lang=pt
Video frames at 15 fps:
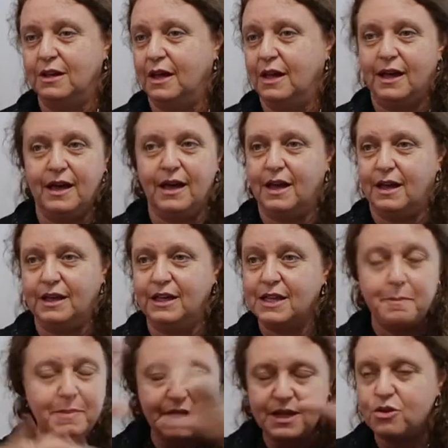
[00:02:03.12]
é,
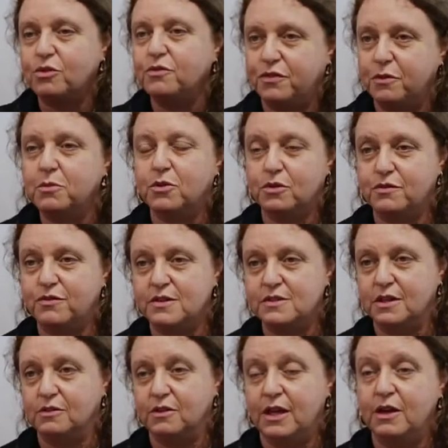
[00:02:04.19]
independente do filme que eu estou
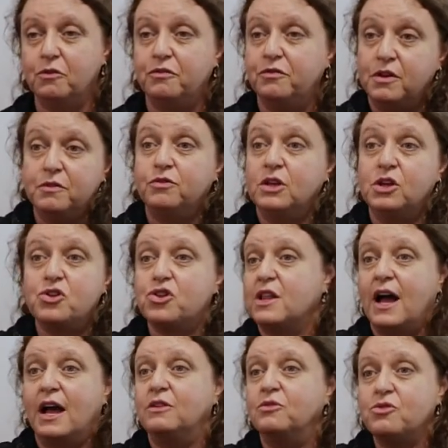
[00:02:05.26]
fazendo. Eu vivo em
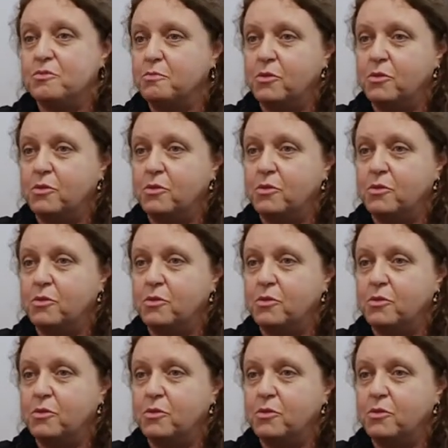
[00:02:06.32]
estado de